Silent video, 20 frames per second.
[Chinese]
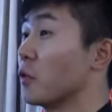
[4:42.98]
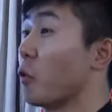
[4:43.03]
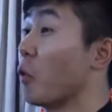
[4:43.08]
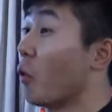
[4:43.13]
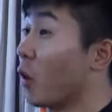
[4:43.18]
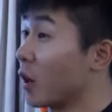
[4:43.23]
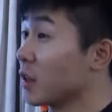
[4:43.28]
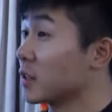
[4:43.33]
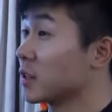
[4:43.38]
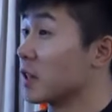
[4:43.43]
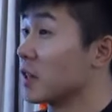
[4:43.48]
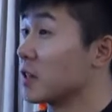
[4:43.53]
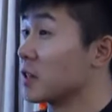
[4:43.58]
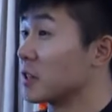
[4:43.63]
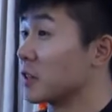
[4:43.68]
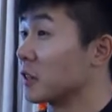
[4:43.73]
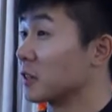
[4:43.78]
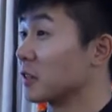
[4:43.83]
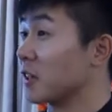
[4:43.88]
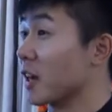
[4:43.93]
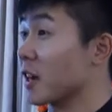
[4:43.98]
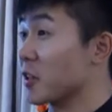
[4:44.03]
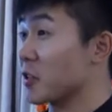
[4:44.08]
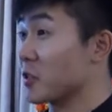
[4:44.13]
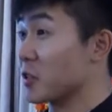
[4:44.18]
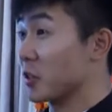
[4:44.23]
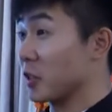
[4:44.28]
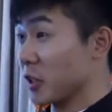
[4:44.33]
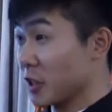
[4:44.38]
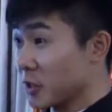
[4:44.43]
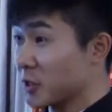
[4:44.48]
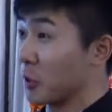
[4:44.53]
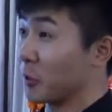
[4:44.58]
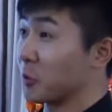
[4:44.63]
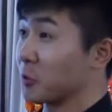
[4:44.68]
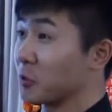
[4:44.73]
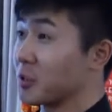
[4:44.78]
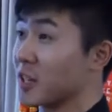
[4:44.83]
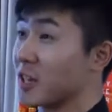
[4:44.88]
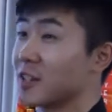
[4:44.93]
黄先生，他是李小
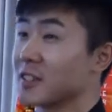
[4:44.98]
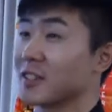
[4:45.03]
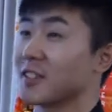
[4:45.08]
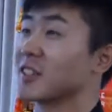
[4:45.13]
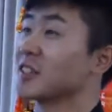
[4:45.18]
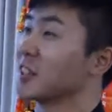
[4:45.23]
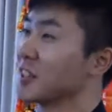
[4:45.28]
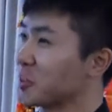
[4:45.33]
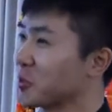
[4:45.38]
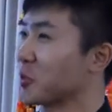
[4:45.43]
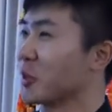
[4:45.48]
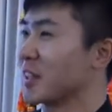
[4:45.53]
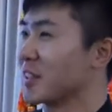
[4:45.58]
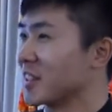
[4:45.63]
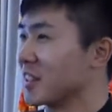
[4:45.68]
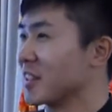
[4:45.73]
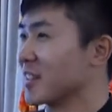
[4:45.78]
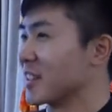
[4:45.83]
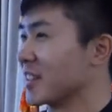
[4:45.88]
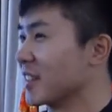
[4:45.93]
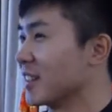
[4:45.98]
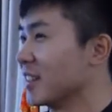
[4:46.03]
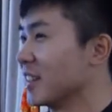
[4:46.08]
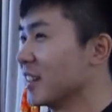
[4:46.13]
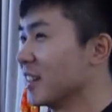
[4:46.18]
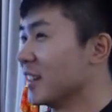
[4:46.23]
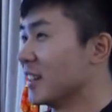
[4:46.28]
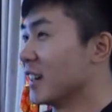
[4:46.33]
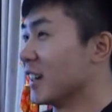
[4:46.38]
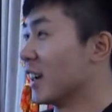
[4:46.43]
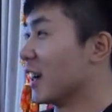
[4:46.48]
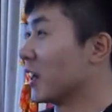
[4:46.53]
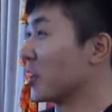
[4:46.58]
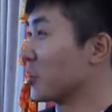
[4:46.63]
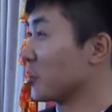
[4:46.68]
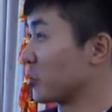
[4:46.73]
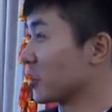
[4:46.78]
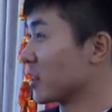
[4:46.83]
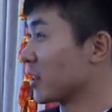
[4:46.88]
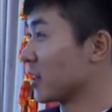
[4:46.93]
龙先生的嫡传弟子，啊，
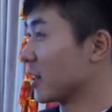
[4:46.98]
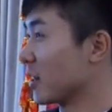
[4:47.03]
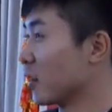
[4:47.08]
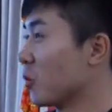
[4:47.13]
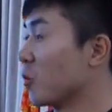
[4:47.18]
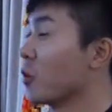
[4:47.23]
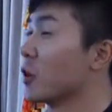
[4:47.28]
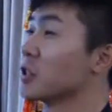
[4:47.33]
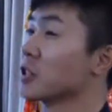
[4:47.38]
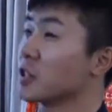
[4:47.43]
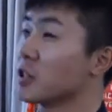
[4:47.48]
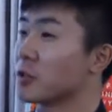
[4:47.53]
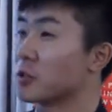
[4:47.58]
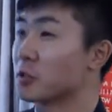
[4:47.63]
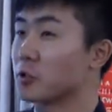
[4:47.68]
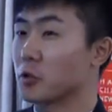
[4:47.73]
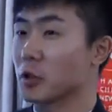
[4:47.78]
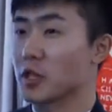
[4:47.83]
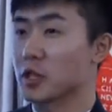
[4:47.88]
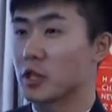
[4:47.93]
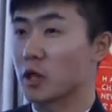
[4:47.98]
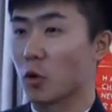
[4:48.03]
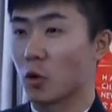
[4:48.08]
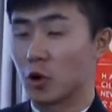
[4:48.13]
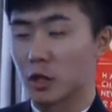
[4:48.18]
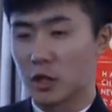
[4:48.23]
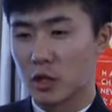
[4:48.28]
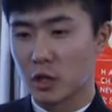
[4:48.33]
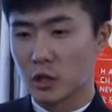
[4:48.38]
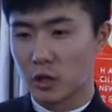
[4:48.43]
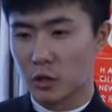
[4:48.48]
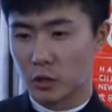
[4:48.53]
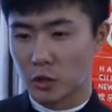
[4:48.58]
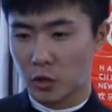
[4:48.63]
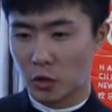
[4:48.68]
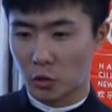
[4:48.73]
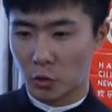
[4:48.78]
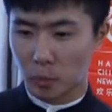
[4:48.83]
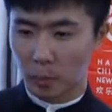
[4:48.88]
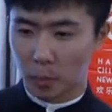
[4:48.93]
有幸跟黄先生学习，黄先生
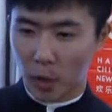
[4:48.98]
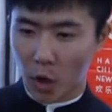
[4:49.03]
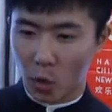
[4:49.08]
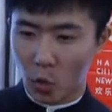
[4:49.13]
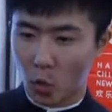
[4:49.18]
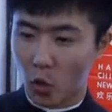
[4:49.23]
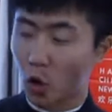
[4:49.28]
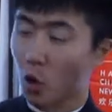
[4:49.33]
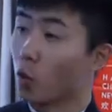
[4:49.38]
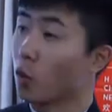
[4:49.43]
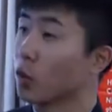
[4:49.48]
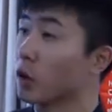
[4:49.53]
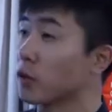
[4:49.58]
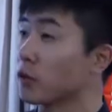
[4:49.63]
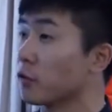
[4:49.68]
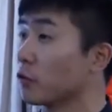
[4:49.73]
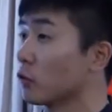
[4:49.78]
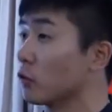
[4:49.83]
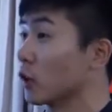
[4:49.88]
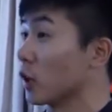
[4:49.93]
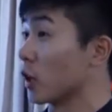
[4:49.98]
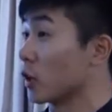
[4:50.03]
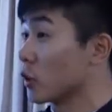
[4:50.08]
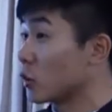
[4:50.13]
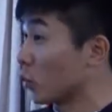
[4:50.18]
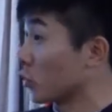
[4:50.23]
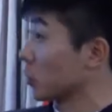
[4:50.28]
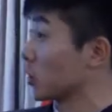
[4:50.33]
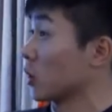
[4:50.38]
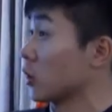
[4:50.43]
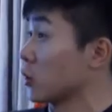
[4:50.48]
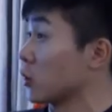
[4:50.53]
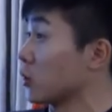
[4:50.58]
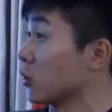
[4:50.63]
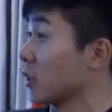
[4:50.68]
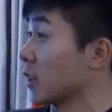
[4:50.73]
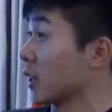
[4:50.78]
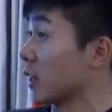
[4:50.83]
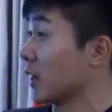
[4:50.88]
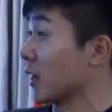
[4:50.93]
又帮我恢复了右侧肢
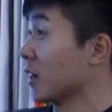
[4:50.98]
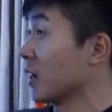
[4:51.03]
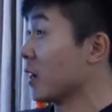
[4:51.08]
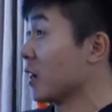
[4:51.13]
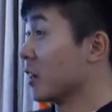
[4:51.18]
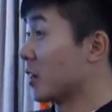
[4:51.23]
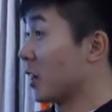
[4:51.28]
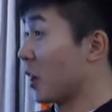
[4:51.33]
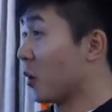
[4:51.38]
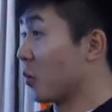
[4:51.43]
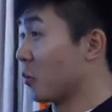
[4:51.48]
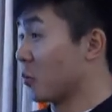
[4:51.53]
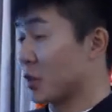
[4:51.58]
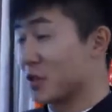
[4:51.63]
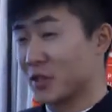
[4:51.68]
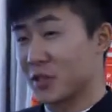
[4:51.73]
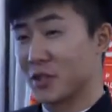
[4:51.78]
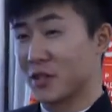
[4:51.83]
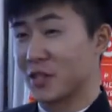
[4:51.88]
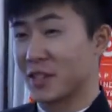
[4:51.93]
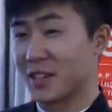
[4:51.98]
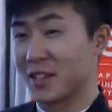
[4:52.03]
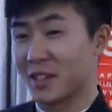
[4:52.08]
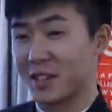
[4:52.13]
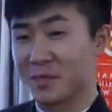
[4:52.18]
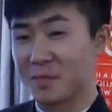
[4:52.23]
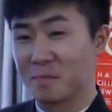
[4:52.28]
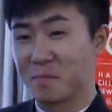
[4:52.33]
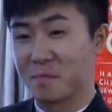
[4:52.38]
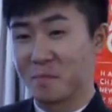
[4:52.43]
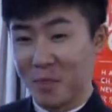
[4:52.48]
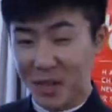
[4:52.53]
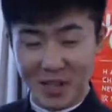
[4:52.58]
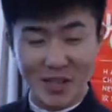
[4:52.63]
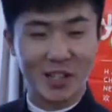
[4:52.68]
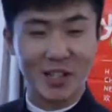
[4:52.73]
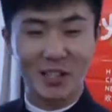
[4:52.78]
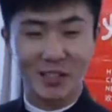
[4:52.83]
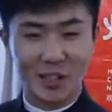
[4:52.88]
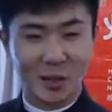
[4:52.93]
体，然后我自己没
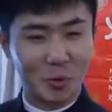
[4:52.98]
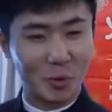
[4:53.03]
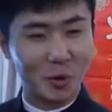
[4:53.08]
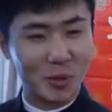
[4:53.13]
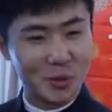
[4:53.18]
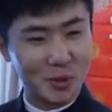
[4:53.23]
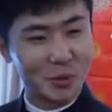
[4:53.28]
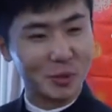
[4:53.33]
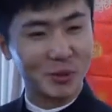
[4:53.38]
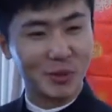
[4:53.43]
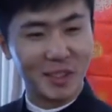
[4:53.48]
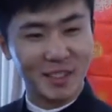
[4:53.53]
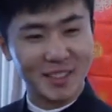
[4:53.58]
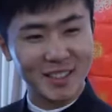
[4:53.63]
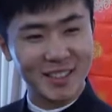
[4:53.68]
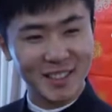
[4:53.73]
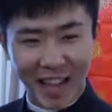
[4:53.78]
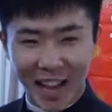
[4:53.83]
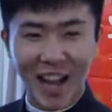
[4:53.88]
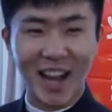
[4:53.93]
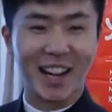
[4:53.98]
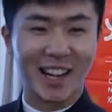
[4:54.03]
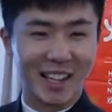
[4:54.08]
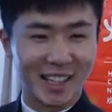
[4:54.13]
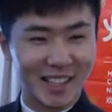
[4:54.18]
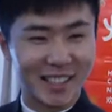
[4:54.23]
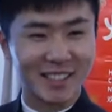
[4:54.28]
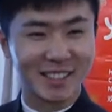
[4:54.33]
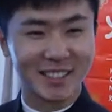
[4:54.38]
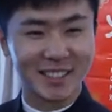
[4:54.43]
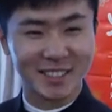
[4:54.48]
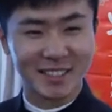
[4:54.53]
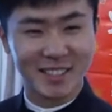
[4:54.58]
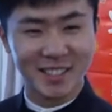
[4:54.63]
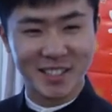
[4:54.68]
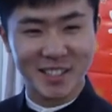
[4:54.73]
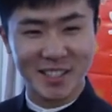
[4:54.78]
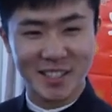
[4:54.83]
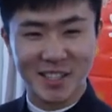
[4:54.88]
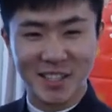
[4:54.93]
想到我又能打了，
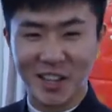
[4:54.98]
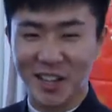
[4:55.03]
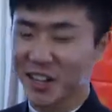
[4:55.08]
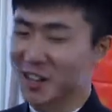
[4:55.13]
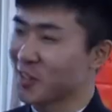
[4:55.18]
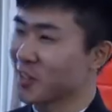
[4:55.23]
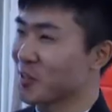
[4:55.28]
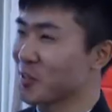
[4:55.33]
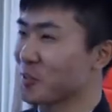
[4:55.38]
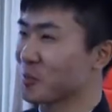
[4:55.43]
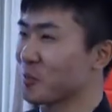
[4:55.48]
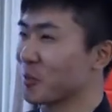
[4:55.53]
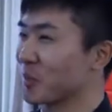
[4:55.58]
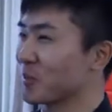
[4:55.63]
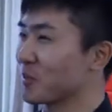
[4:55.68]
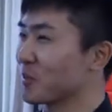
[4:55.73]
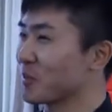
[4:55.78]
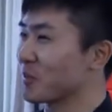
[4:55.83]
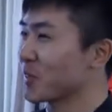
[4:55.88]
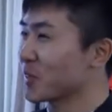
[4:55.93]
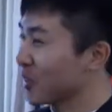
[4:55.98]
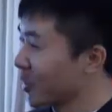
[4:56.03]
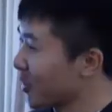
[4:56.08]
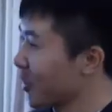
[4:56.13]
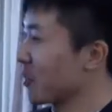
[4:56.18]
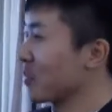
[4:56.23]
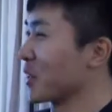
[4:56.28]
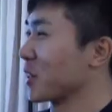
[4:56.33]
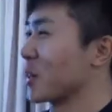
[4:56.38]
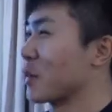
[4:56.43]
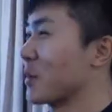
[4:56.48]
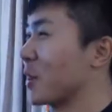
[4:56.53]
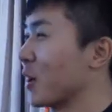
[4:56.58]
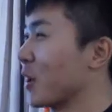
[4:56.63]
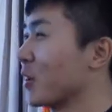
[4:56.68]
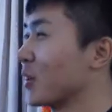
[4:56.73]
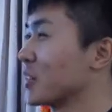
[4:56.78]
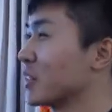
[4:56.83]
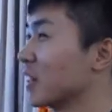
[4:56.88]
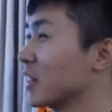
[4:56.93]
这个是我特别特别
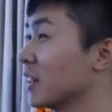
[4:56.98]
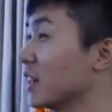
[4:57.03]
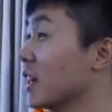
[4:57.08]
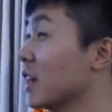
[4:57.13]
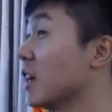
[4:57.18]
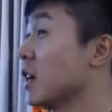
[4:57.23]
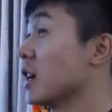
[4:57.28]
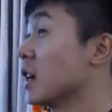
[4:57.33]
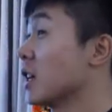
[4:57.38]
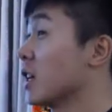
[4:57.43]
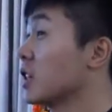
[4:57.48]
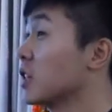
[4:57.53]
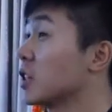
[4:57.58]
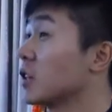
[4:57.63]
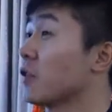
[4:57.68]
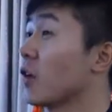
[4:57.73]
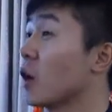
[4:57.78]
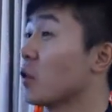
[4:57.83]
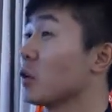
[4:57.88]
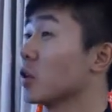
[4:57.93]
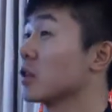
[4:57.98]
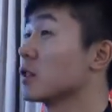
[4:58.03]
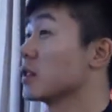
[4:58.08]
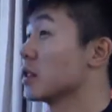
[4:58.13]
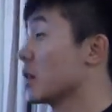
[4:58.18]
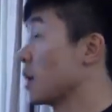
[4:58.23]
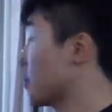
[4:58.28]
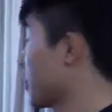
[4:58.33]
高兴的，也启发我自己